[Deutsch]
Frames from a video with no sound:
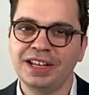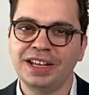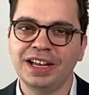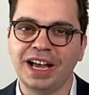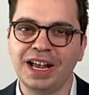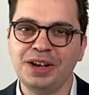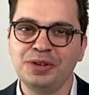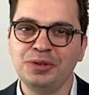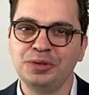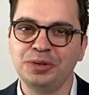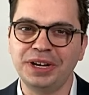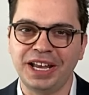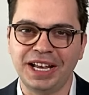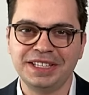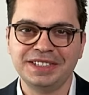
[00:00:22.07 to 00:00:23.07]
Hallo
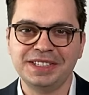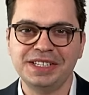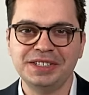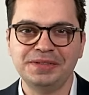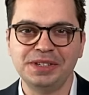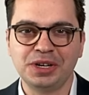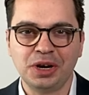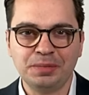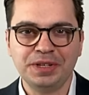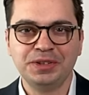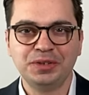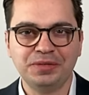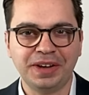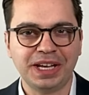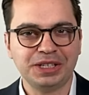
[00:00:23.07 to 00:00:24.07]
und herzlich willkommen
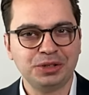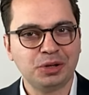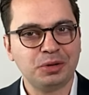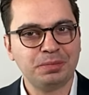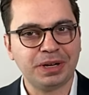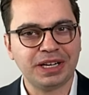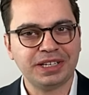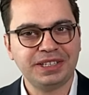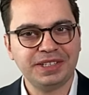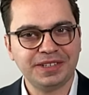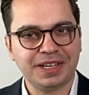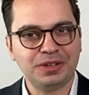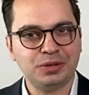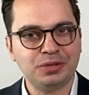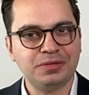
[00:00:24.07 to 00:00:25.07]
zu Value Compact, die
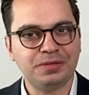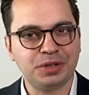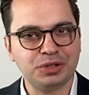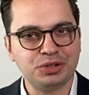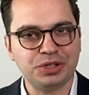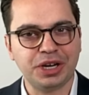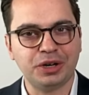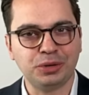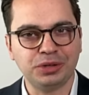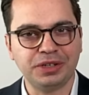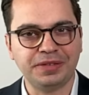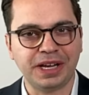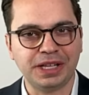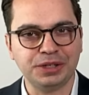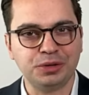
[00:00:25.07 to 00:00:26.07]
Sendung von
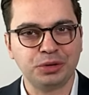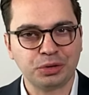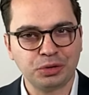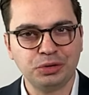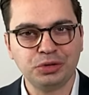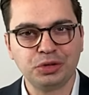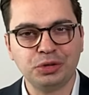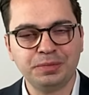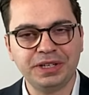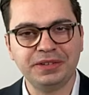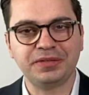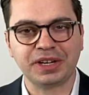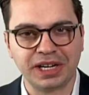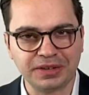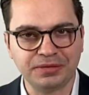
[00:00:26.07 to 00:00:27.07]
Shareholder Value rund um die
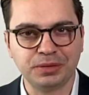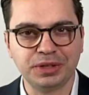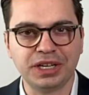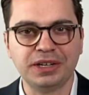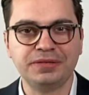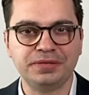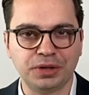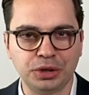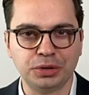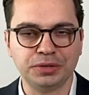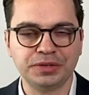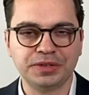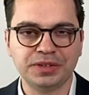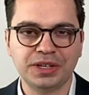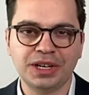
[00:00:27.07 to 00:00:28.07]
Frankfurter
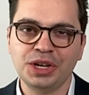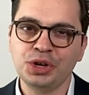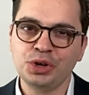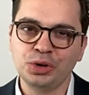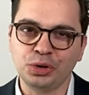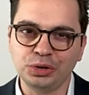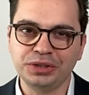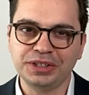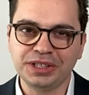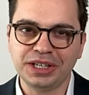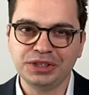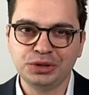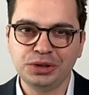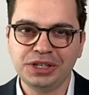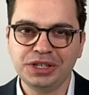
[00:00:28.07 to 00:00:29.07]
Fonds und
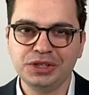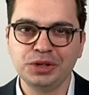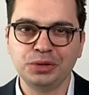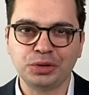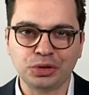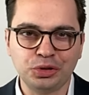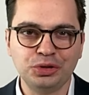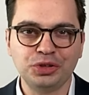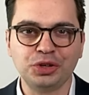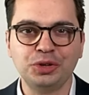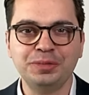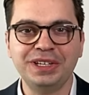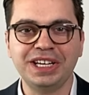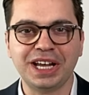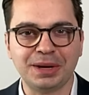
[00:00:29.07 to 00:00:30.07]
natürlich rund
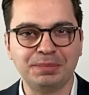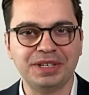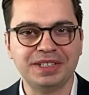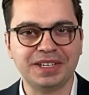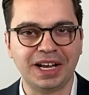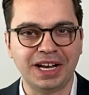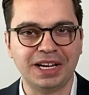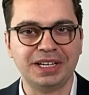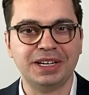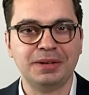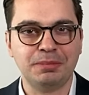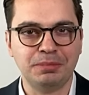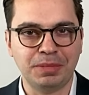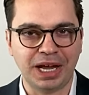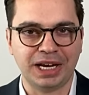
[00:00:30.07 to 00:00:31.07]
um die
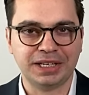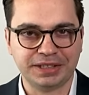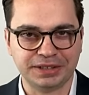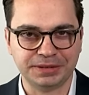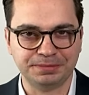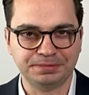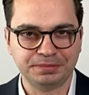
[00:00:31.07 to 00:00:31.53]
Kapitalmärkte.